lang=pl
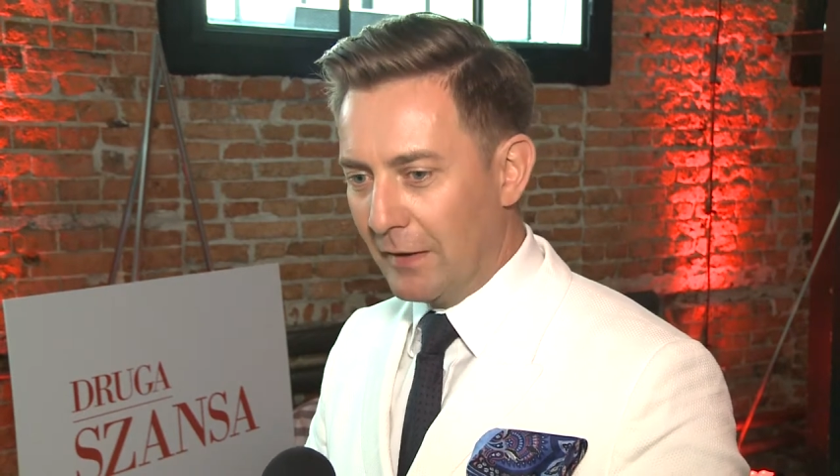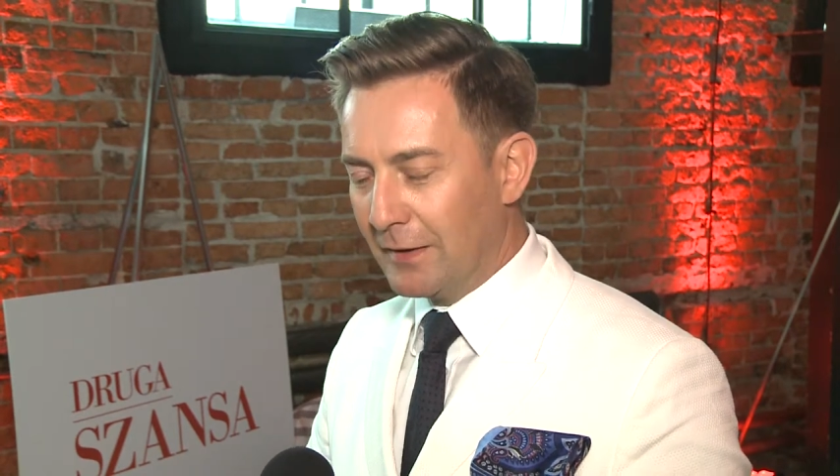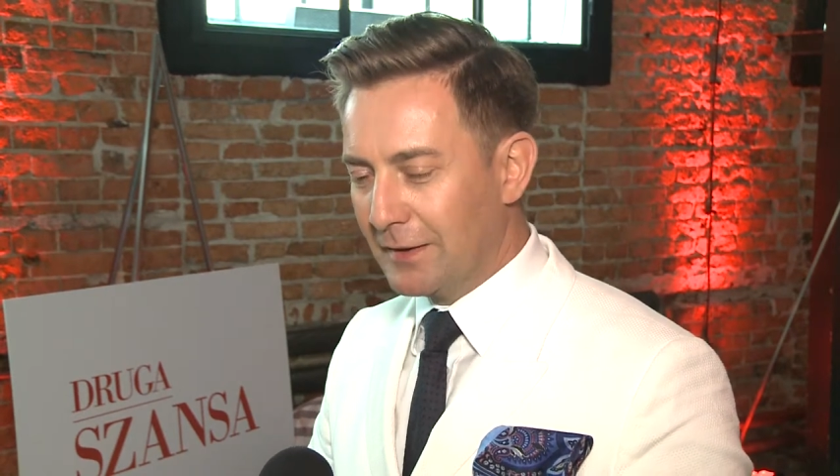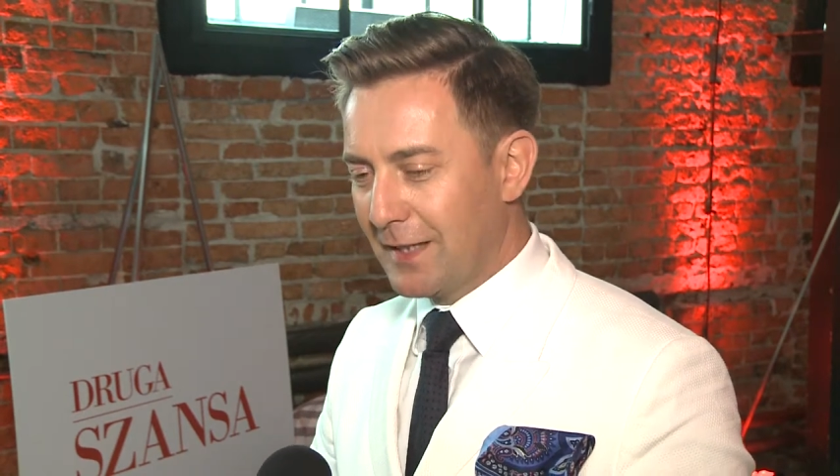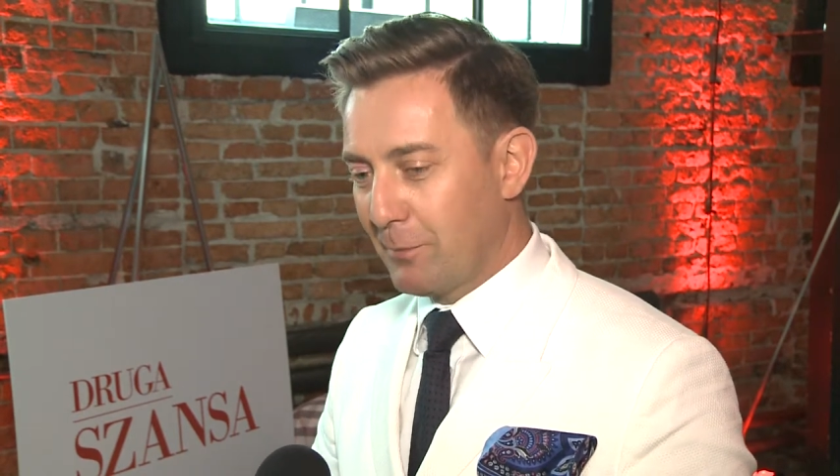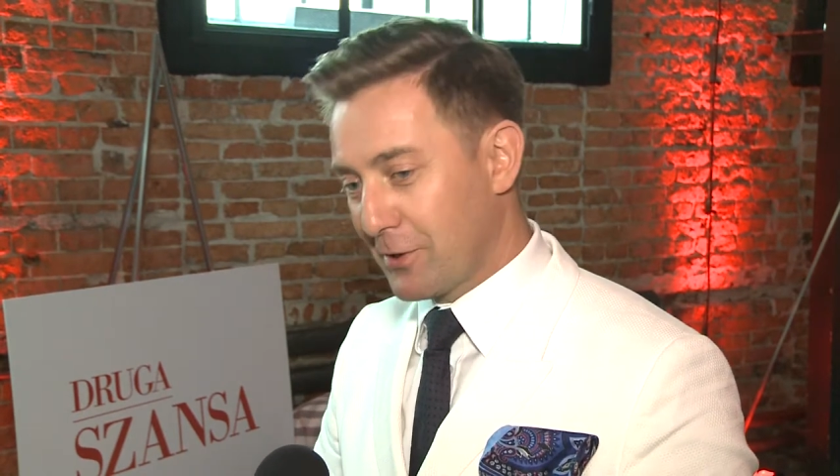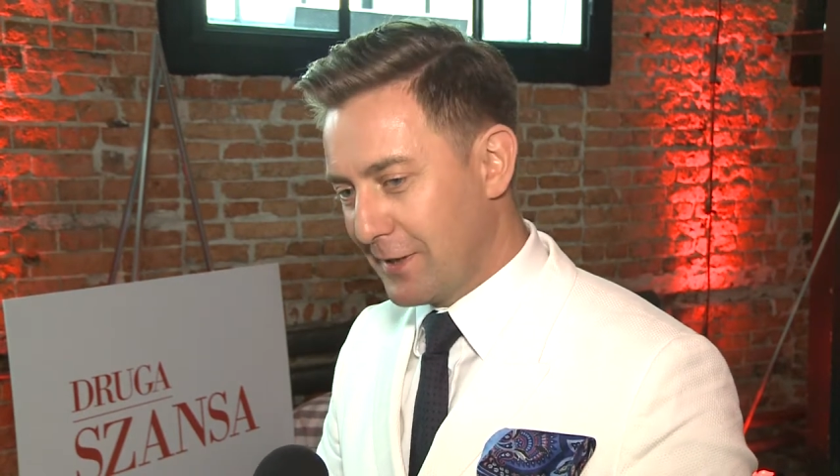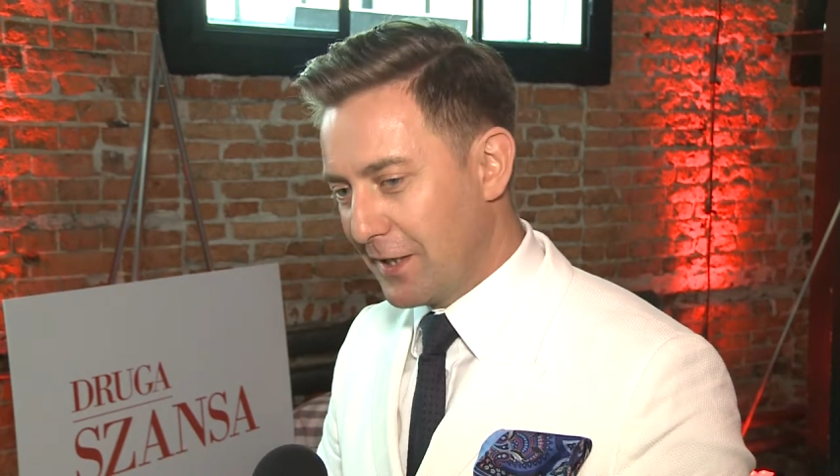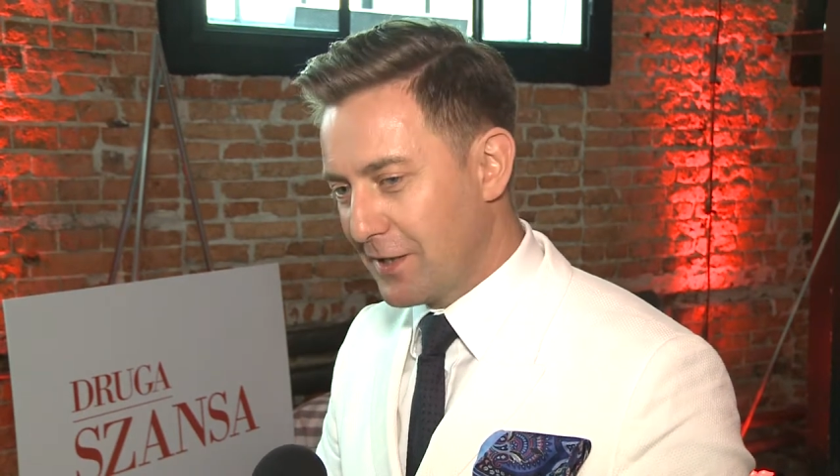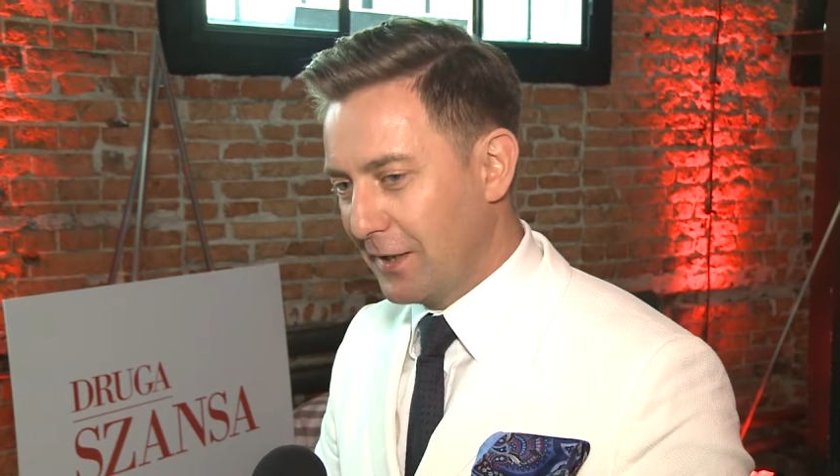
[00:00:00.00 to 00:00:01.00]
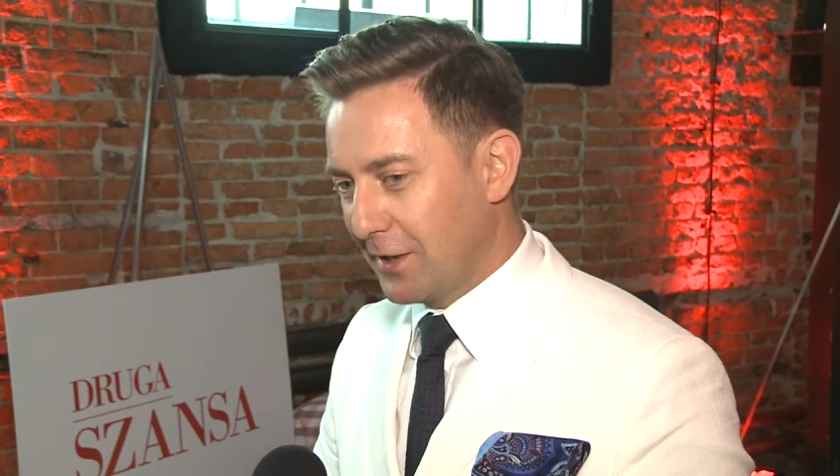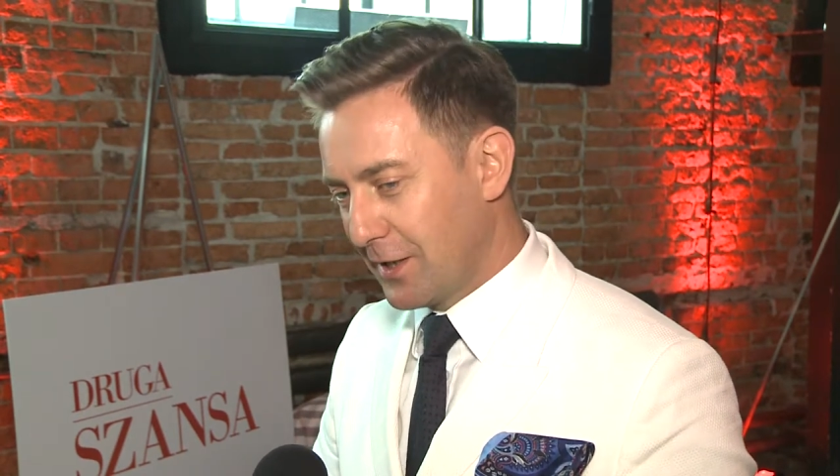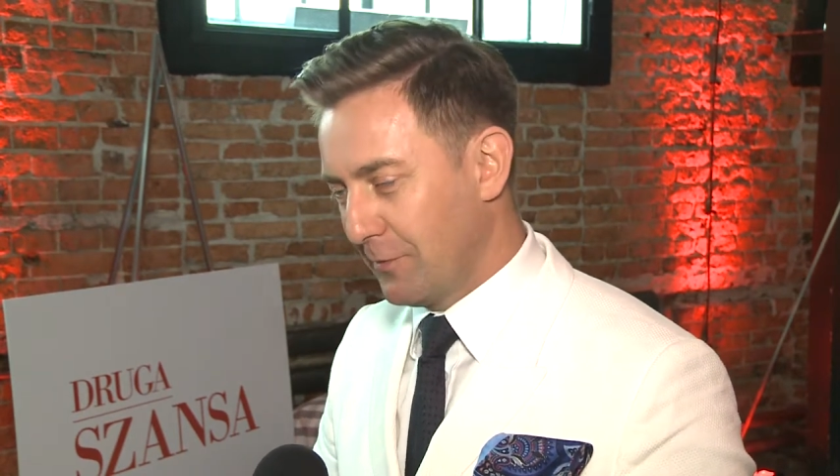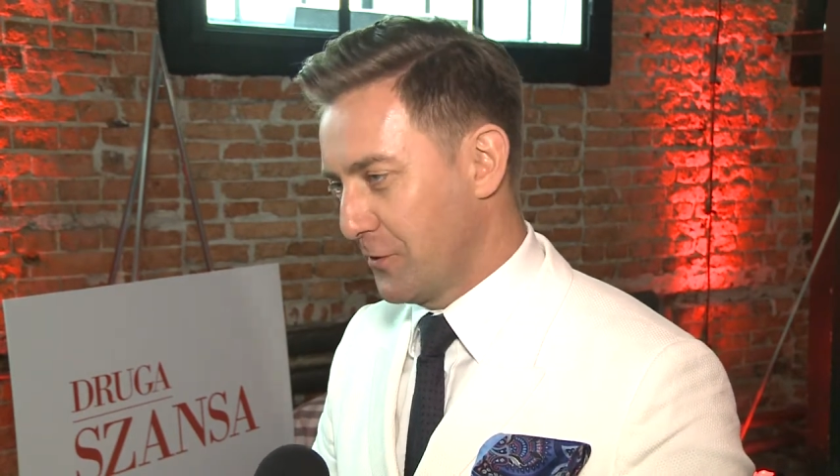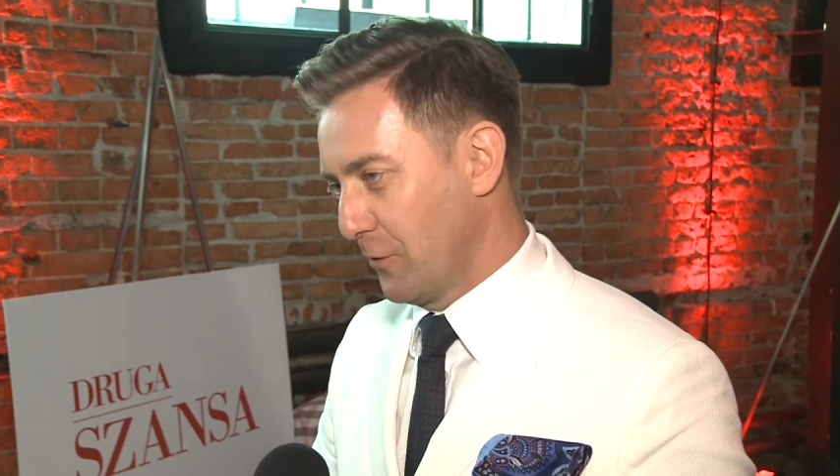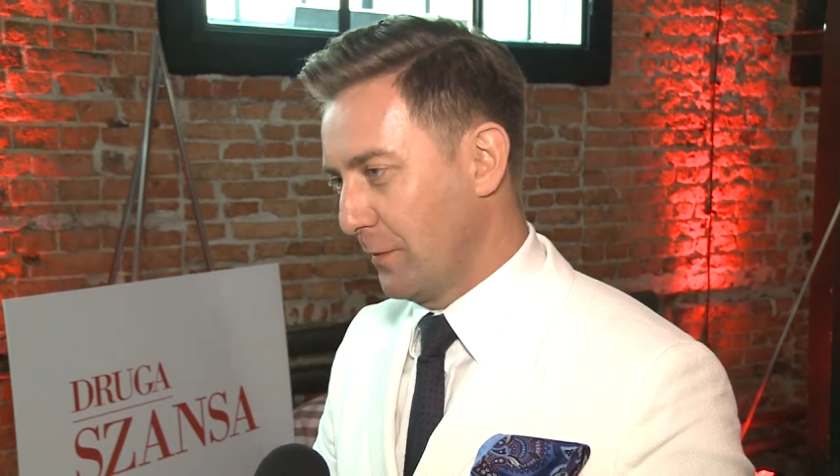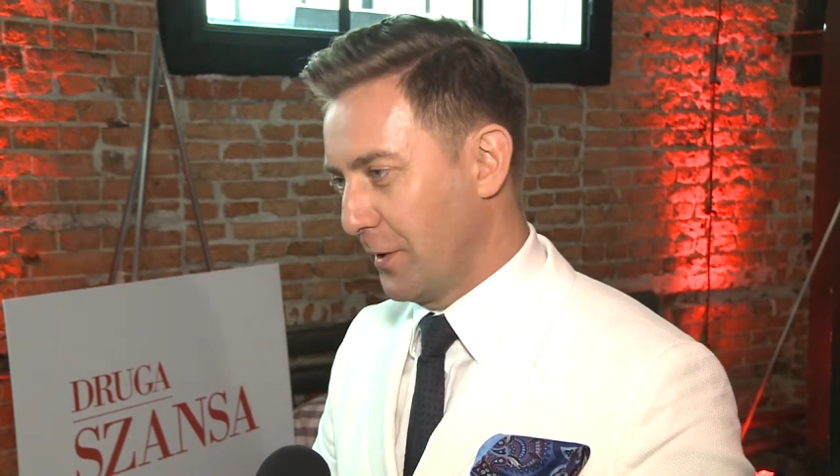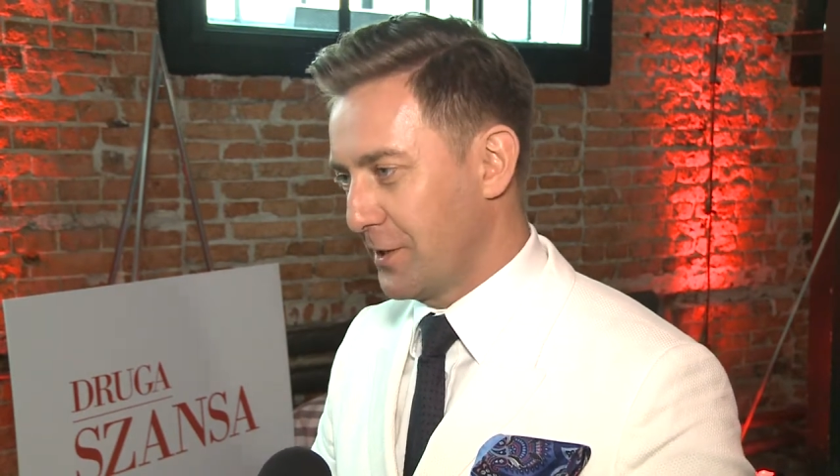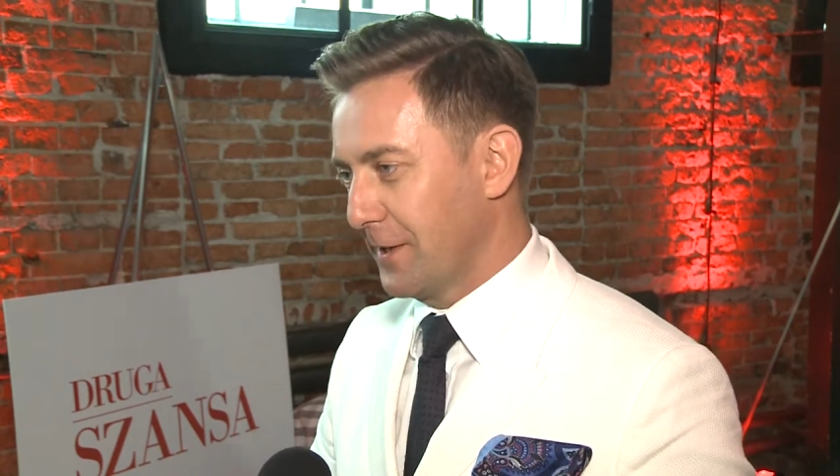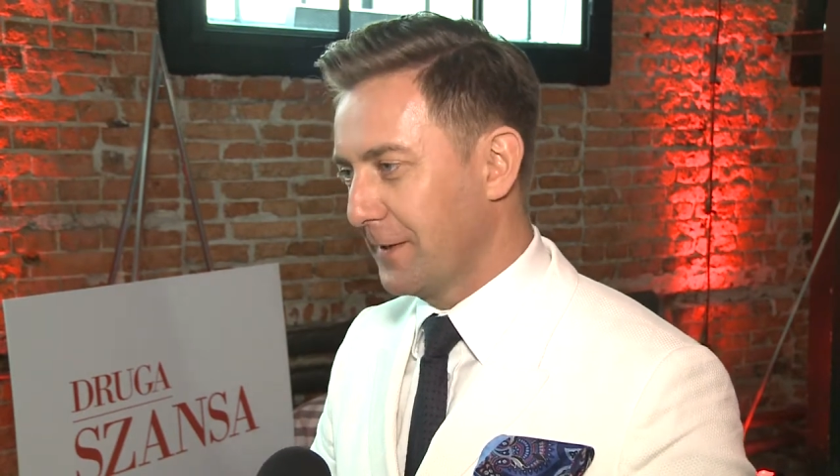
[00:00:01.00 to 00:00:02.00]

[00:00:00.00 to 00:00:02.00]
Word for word: e, dla postaci, ale też dla widzów, mam nadzieję.